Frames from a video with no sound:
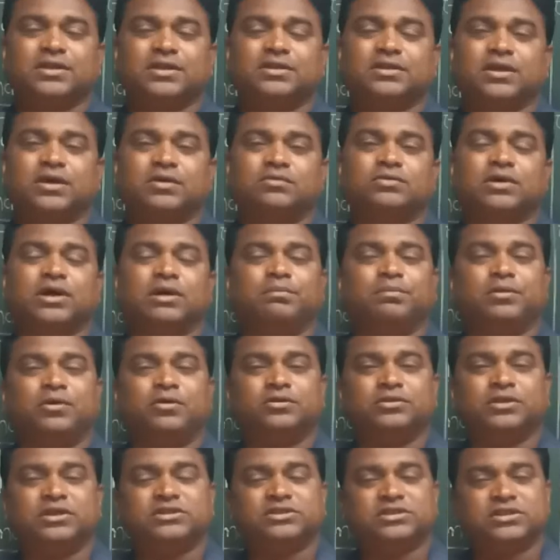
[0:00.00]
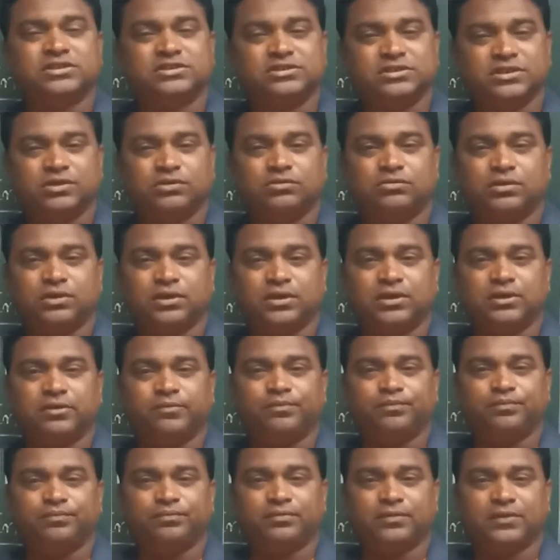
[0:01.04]
करता हूँ आप बहुत अच्छे से होंगे
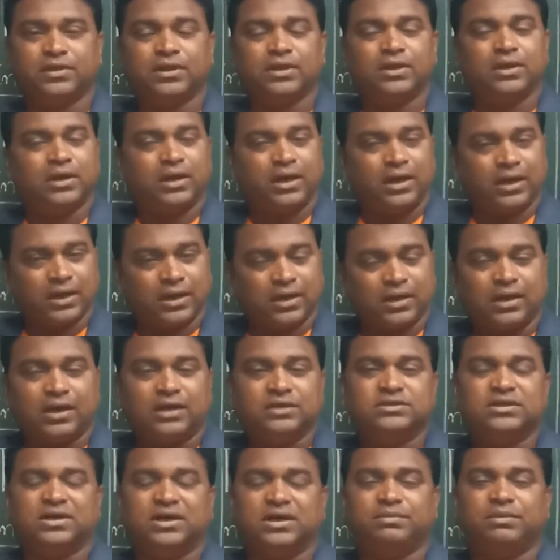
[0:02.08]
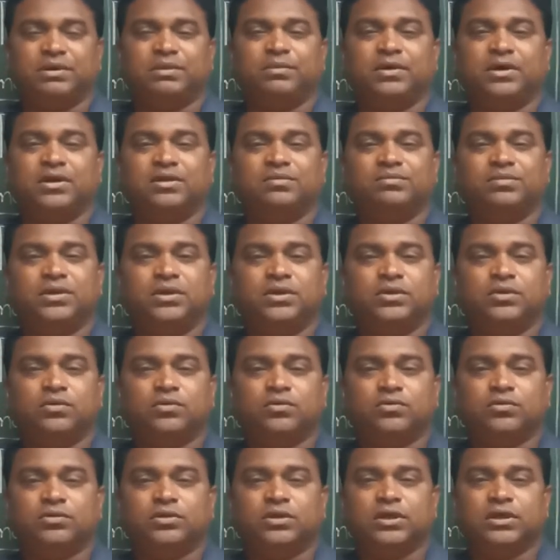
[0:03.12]
अगर आज आप हमारे वीडियो
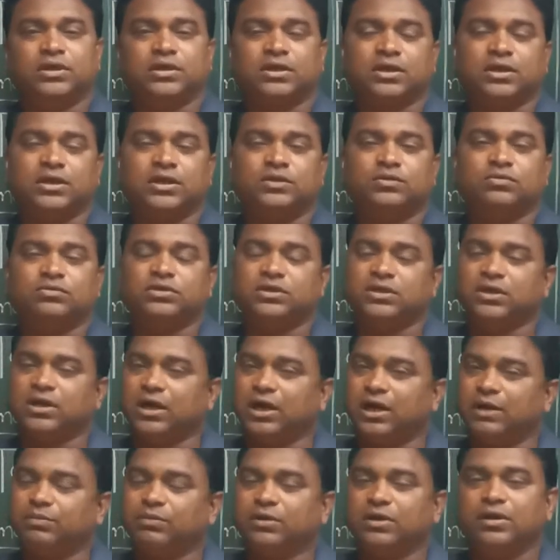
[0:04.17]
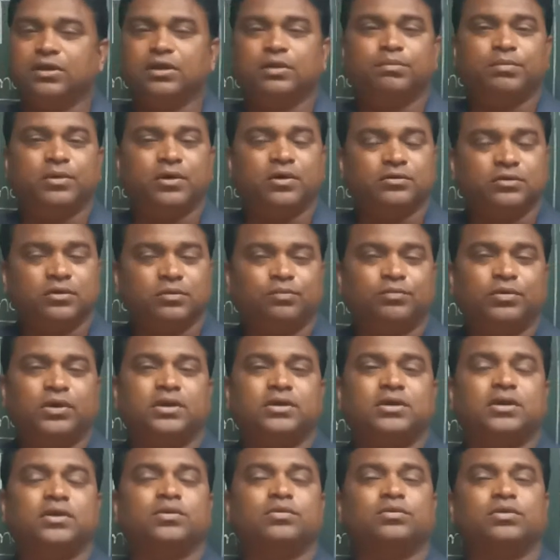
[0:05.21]
को देख रहे हैं तो ये आपके लिए बहुत
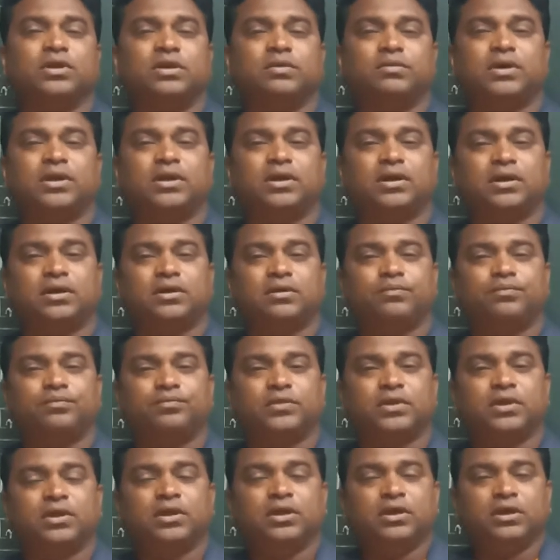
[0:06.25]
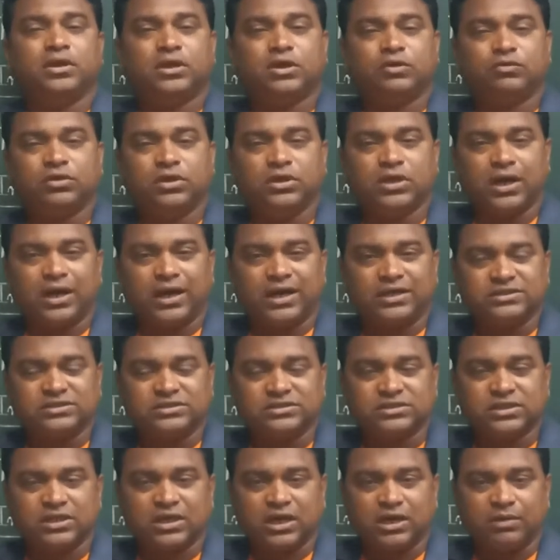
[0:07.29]
इम्पॉर्टेंट होने वाला है क्योंकि आज
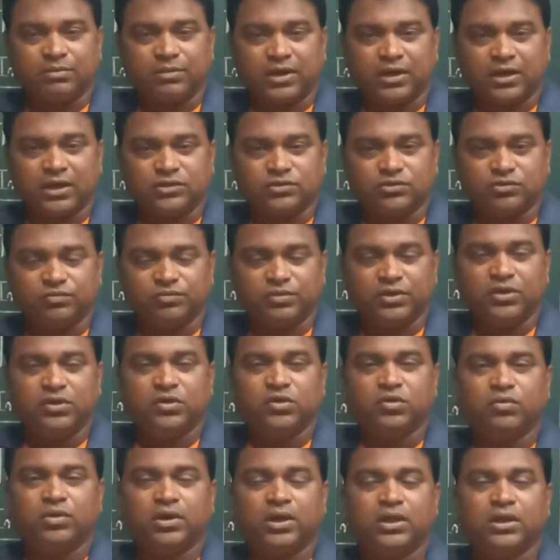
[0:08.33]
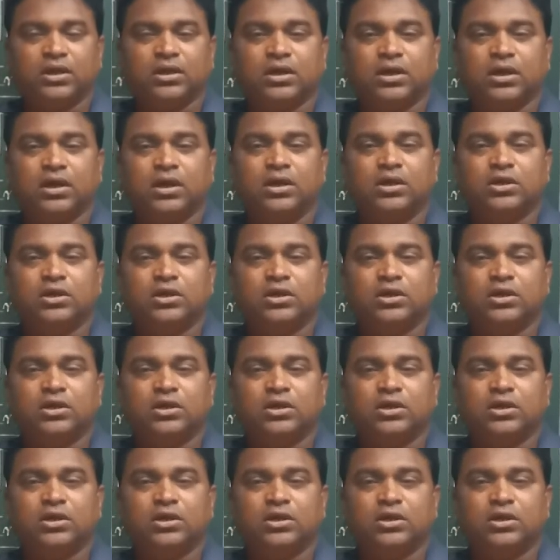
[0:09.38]
से हमारा जो वीडियो आएगा